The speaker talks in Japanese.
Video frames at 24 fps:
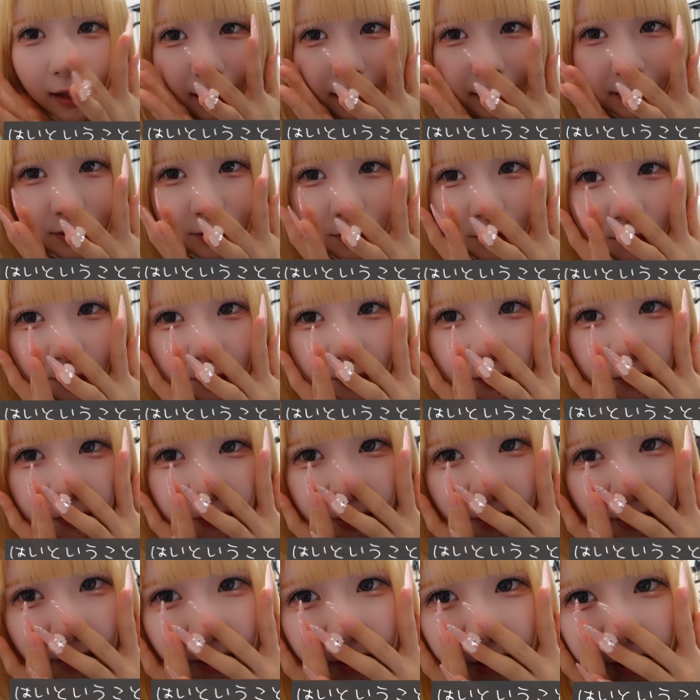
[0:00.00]
はい、ということ
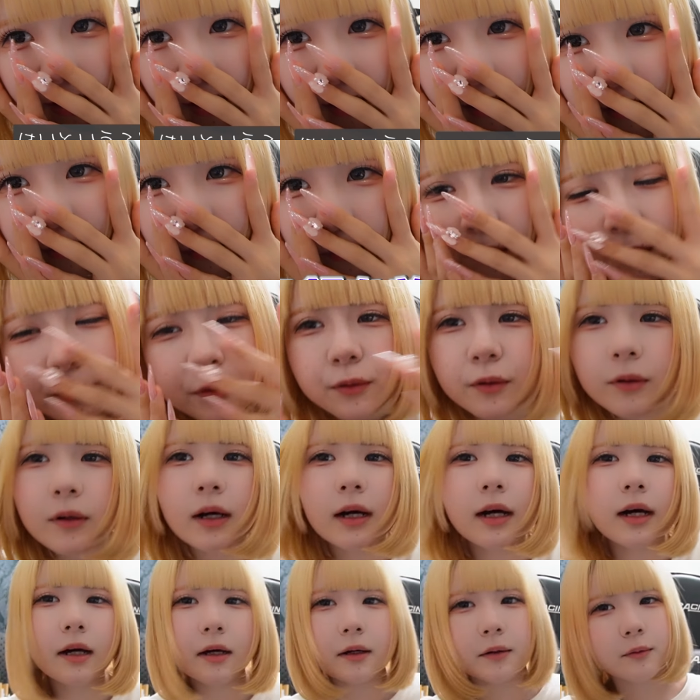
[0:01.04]
で、夜ご
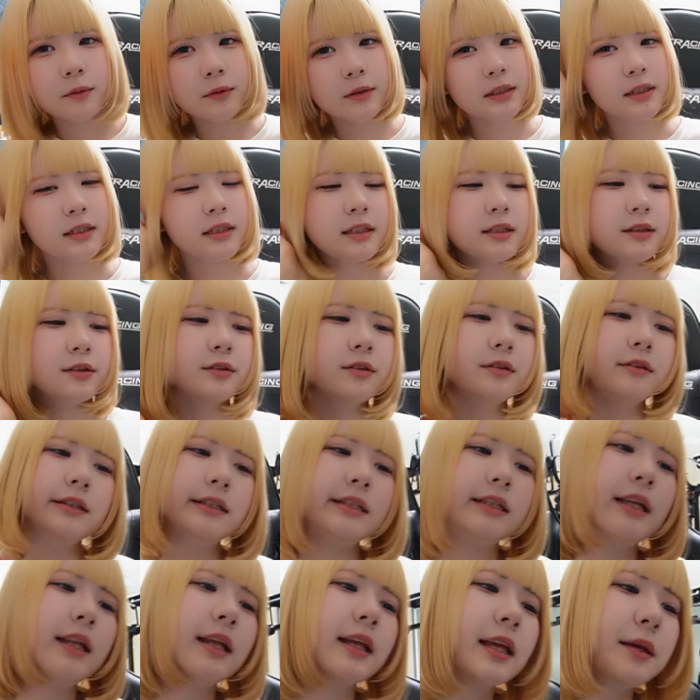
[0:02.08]
飯美味しく
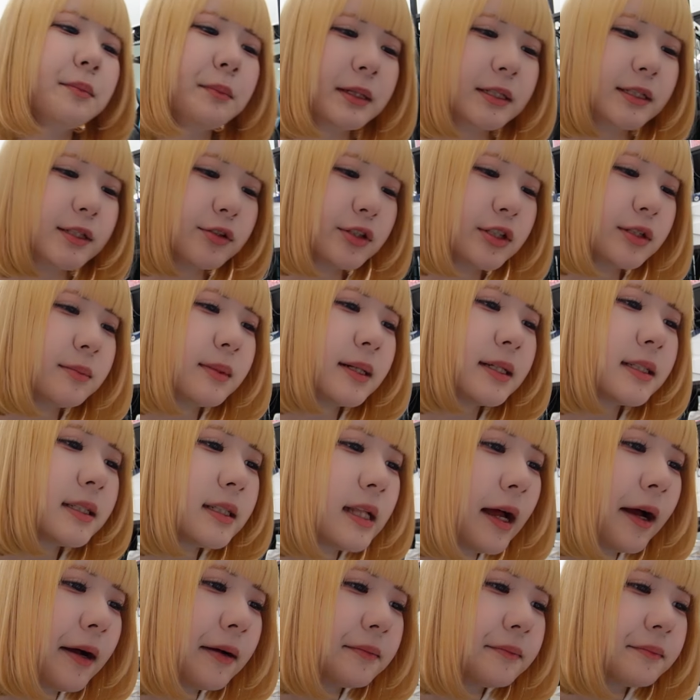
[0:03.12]
いただきマッチョしまし
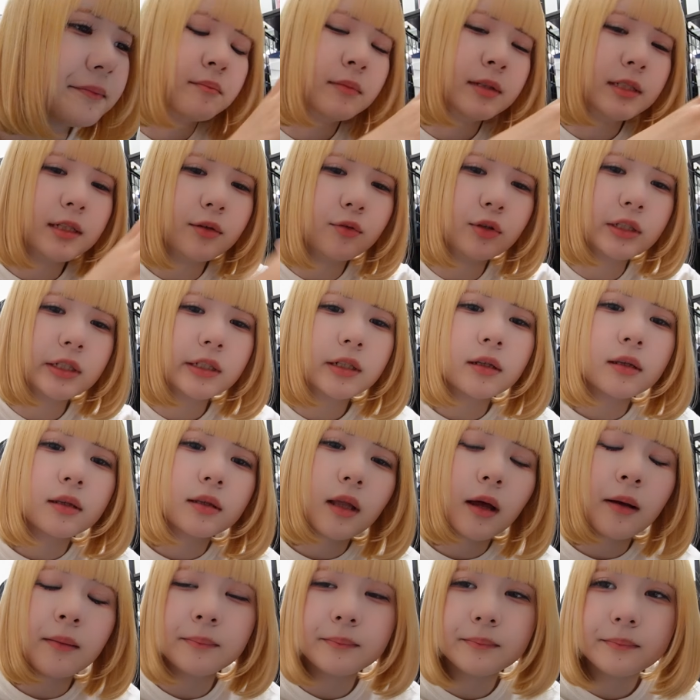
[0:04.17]
た。めっちゃ美味しかっ
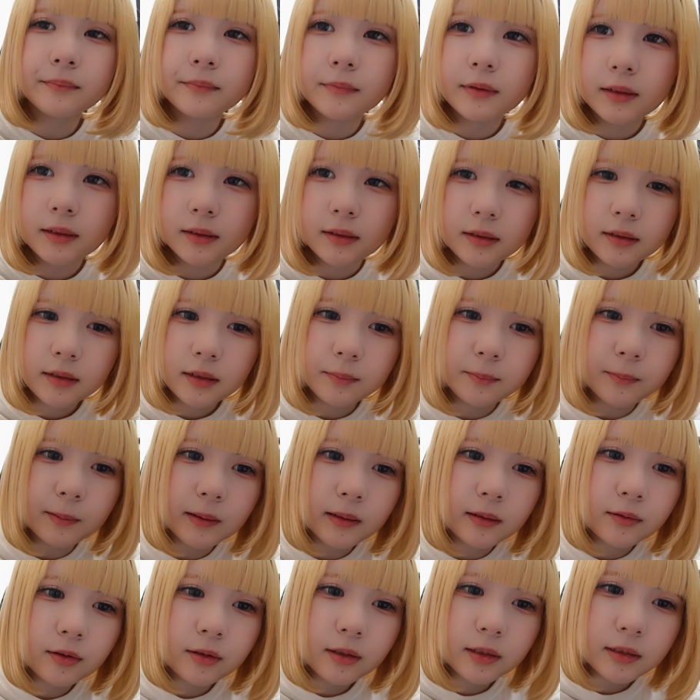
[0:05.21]
た。やっぱ
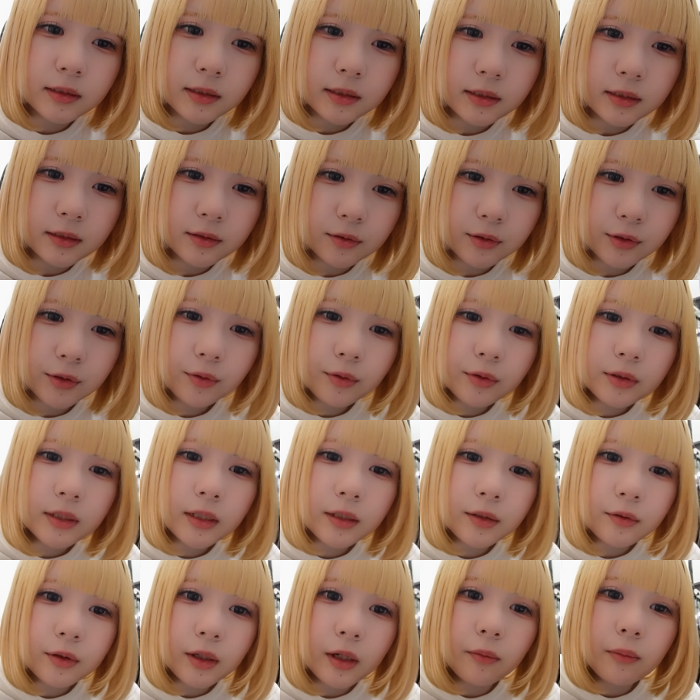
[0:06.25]
あの、私あの、餃
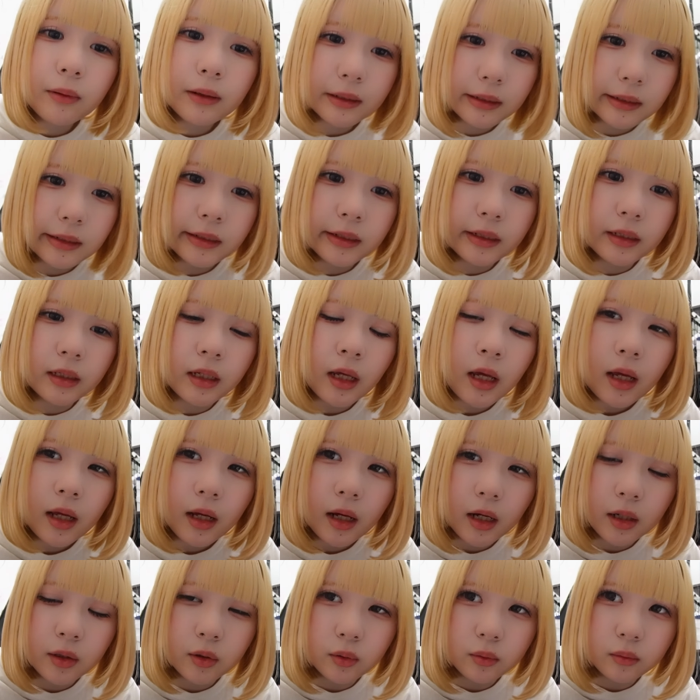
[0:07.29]
子の皮に、
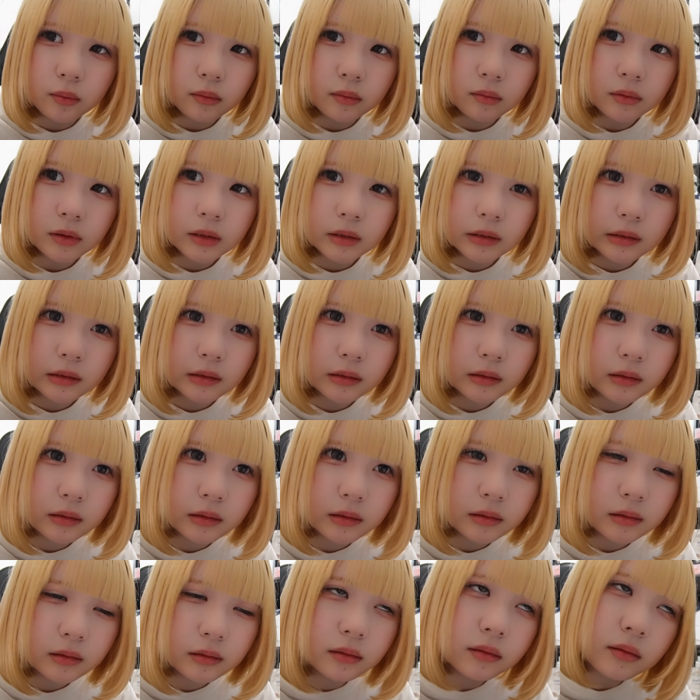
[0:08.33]
あの、
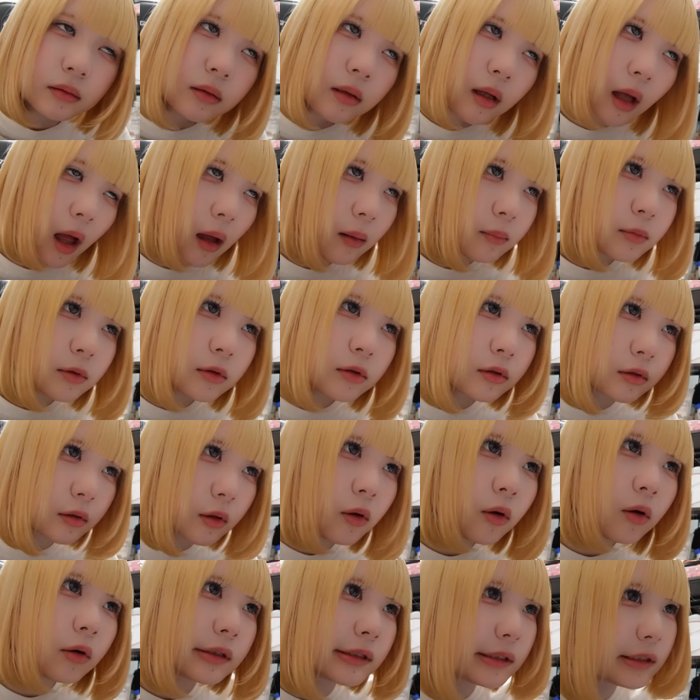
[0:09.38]
ハム
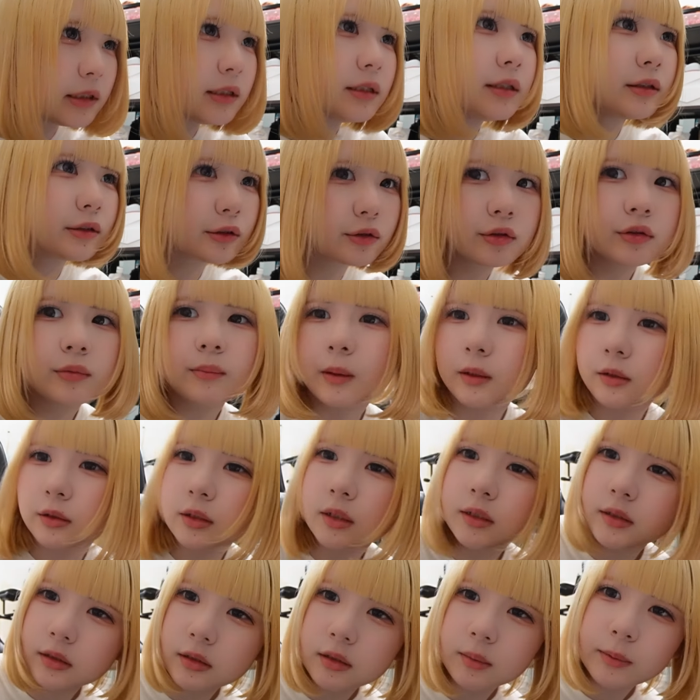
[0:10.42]
とチーズ巻
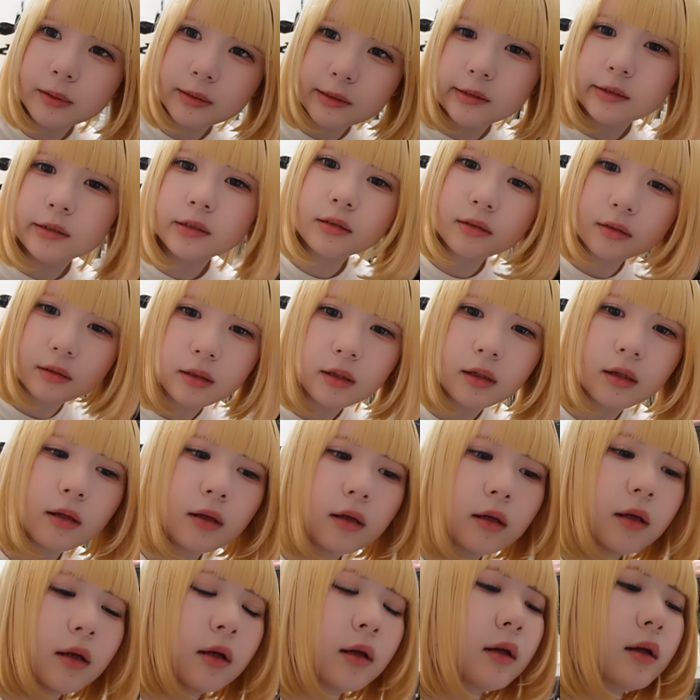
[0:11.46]
くやつがめっちゃ好きで。
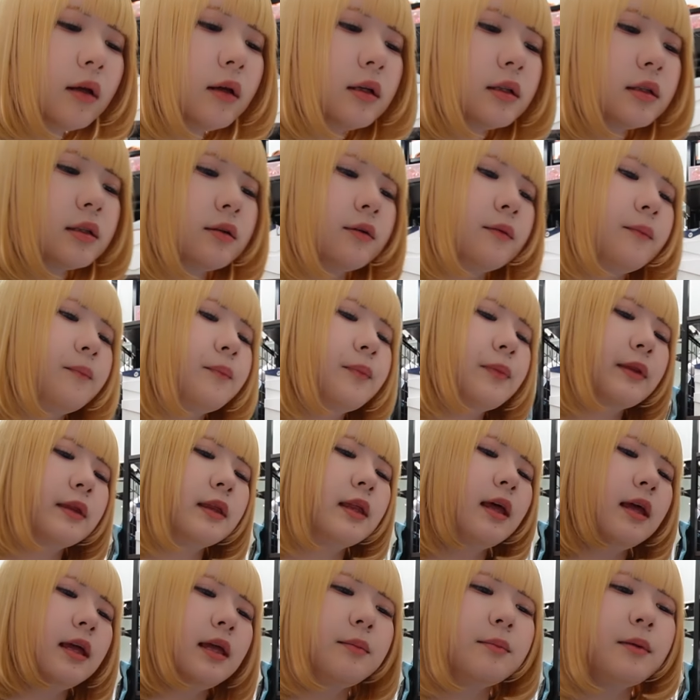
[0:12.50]

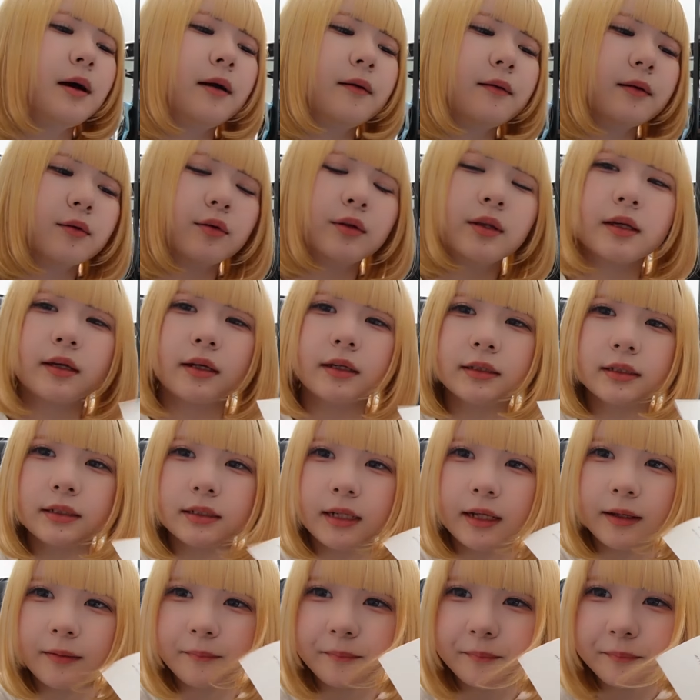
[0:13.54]
で、今、こんな感じ
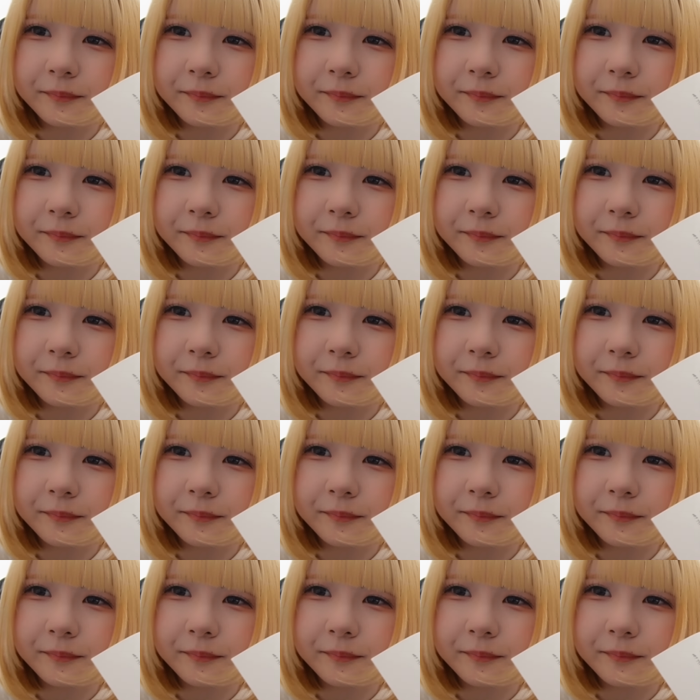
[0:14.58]
で、